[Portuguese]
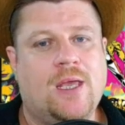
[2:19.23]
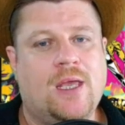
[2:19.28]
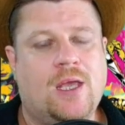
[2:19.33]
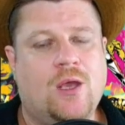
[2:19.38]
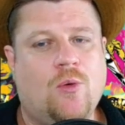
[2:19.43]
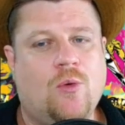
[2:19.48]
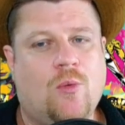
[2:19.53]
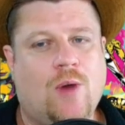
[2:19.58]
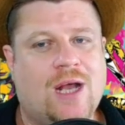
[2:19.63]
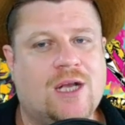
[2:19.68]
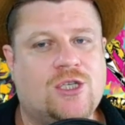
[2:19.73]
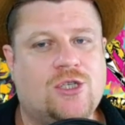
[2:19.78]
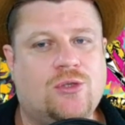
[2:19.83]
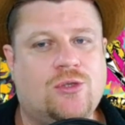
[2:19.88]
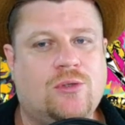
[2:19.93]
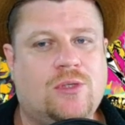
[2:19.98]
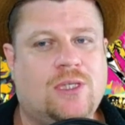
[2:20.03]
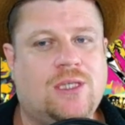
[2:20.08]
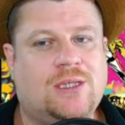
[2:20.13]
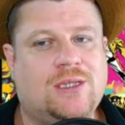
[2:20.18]
Eu
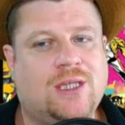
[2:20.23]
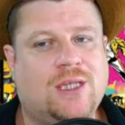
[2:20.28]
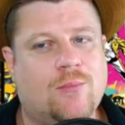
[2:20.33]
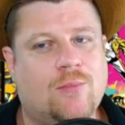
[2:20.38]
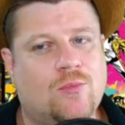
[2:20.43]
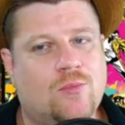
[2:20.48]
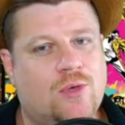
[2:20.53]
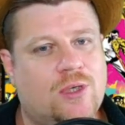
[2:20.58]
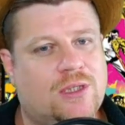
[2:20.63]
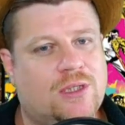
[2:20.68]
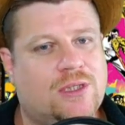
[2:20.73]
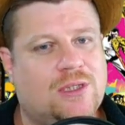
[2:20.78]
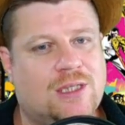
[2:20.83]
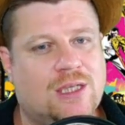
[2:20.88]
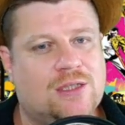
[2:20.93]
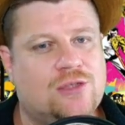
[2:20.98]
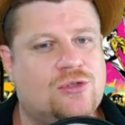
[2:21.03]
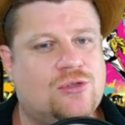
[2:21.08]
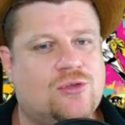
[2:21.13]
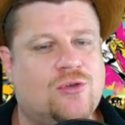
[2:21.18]
acho que tá
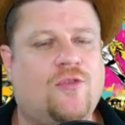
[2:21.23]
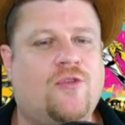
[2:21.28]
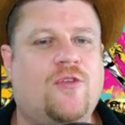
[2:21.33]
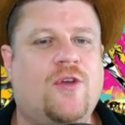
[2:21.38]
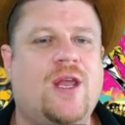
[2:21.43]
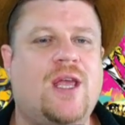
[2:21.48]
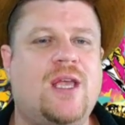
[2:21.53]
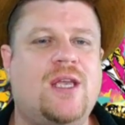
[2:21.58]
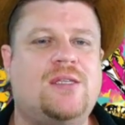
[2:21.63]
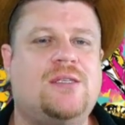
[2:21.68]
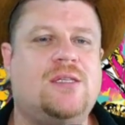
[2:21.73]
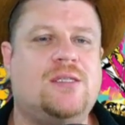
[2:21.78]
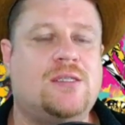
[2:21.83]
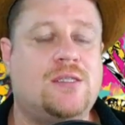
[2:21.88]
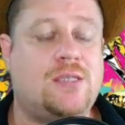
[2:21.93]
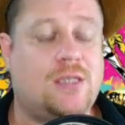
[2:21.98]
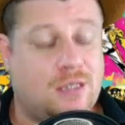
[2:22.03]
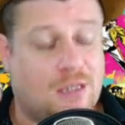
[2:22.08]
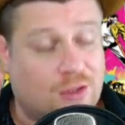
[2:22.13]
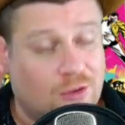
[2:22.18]
muita sofrência,
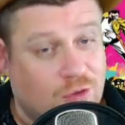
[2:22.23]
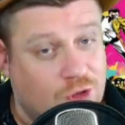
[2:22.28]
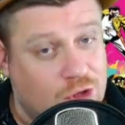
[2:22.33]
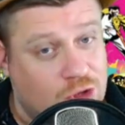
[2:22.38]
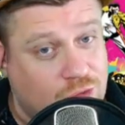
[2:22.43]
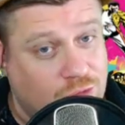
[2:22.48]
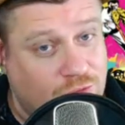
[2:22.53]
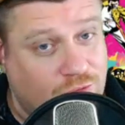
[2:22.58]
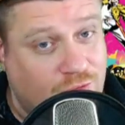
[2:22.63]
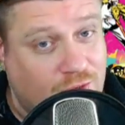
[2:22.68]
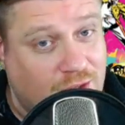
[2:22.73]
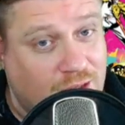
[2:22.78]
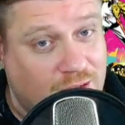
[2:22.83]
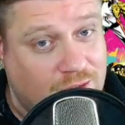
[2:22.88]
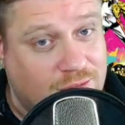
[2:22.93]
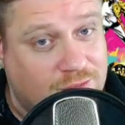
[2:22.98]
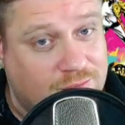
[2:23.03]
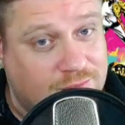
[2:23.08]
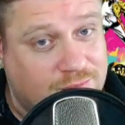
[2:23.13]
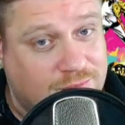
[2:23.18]
assim, da dor de
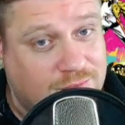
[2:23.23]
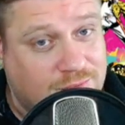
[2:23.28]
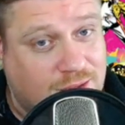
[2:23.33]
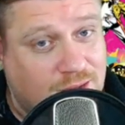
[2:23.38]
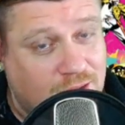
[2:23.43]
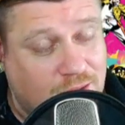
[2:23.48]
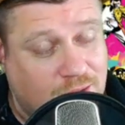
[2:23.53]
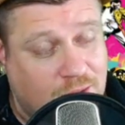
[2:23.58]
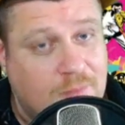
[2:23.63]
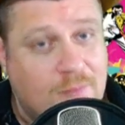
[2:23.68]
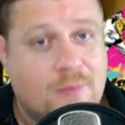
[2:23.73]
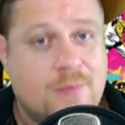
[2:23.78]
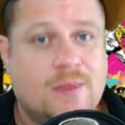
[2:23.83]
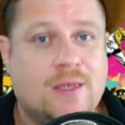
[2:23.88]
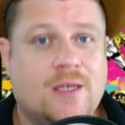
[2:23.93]
cotovelo, entendeu?